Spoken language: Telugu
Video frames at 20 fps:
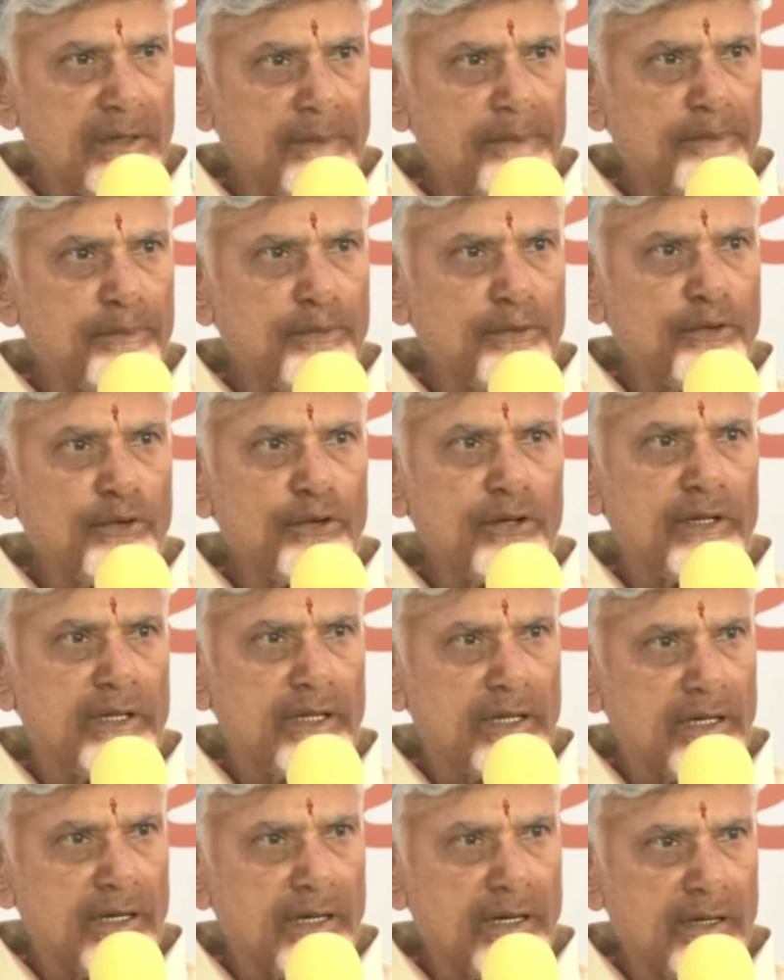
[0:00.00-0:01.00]
తప్పు
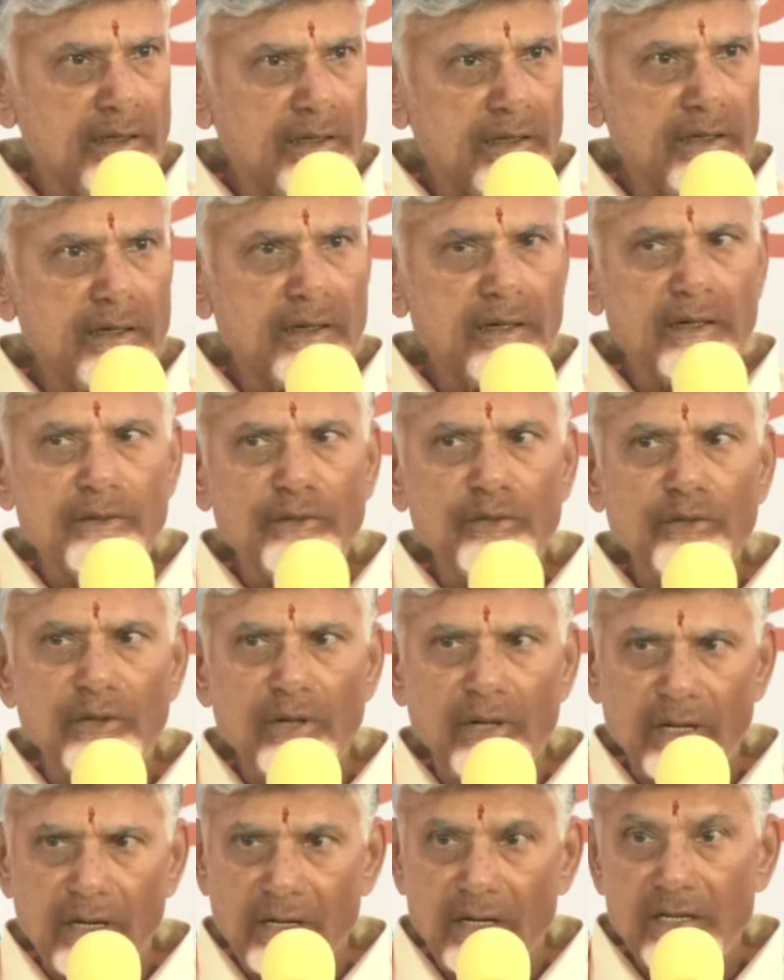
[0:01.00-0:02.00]
ఇది కరెక్ట్ కాదు
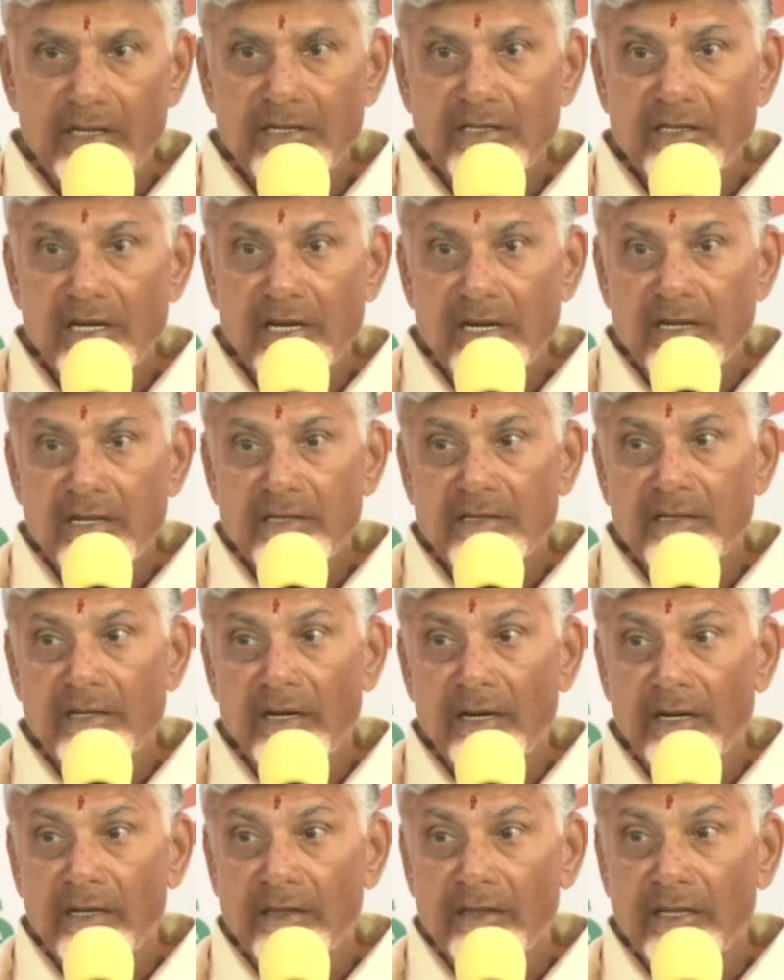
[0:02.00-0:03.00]
నాకు అన్యాయం
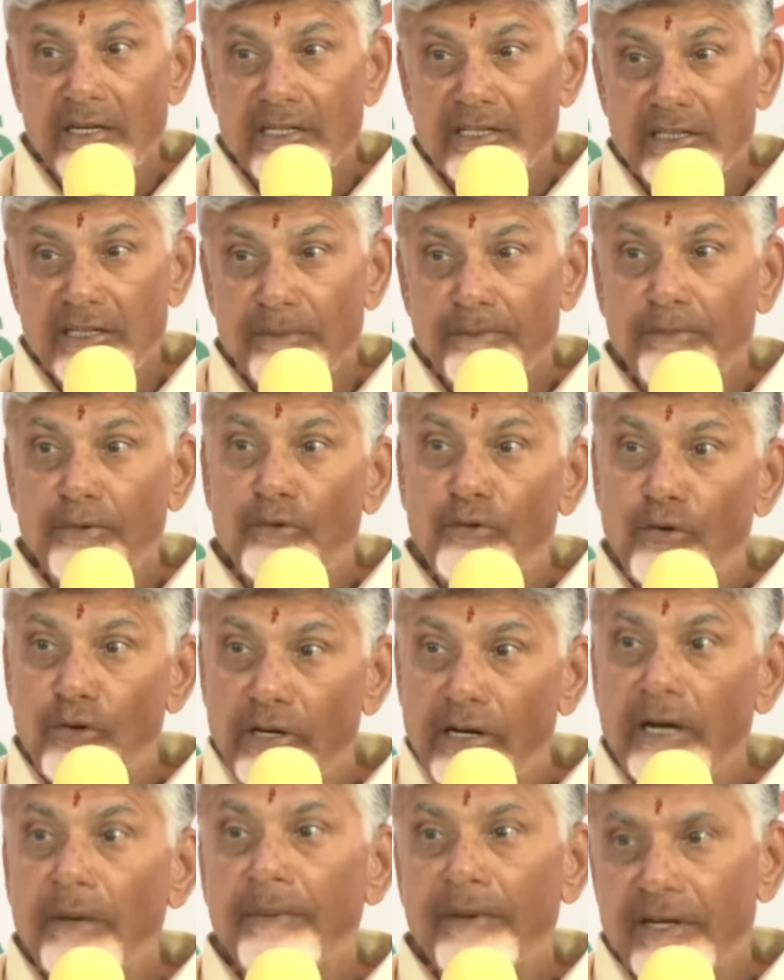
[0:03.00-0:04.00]
జరిగిందని
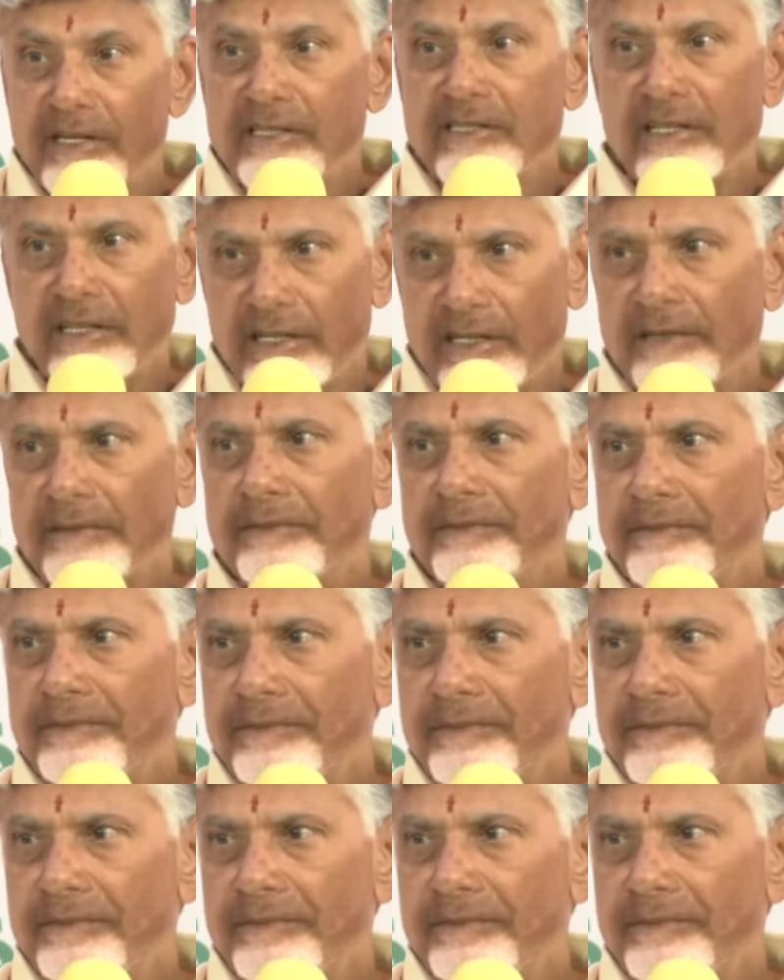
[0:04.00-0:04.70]
చెప్పుకోలేని పరిస్థితి